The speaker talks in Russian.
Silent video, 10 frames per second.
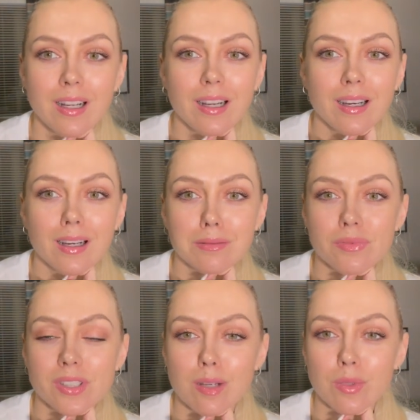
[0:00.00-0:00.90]
эм,
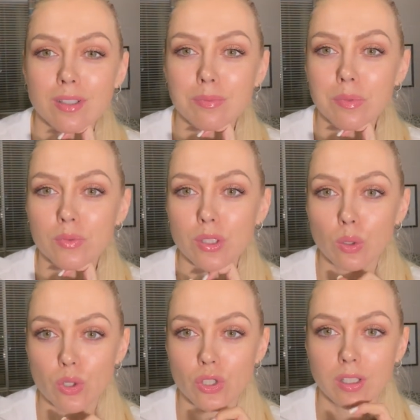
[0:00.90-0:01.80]
самые
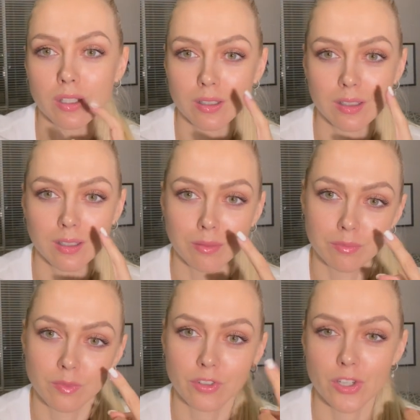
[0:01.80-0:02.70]
сложные эм,
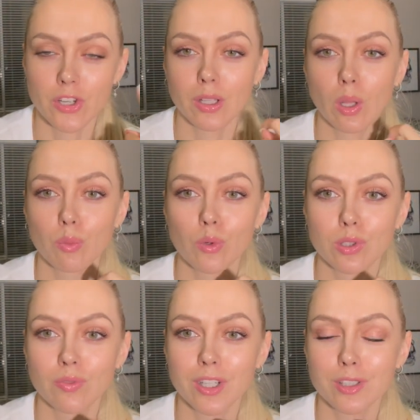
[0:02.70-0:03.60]
вещи, которые могут
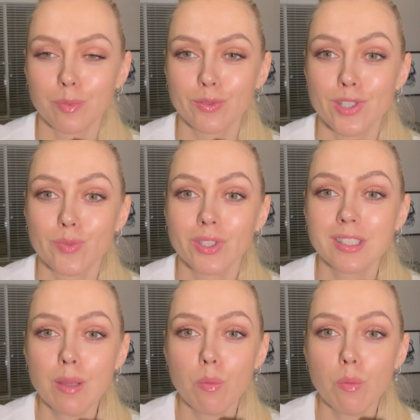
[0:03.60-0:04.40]
твориться под вашими глазами.